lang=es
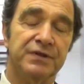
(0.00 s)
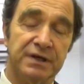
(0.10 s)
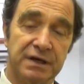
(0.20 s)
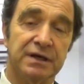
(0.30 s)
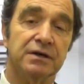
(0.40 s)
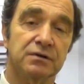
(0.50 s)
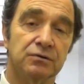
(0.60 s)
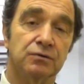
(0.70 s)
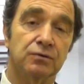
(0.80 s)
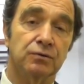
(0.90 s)
de
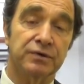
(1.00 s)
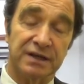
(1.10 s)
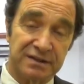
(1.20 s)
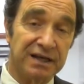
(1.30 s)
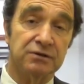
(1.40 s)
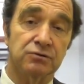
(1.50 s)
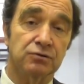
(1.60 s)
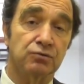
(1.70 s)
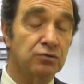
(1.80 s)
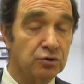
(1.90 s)
un
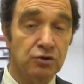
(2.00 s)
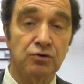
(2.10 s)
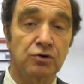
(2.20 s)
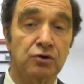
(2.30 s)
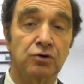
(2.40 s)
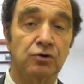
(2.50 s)
asalto, un robo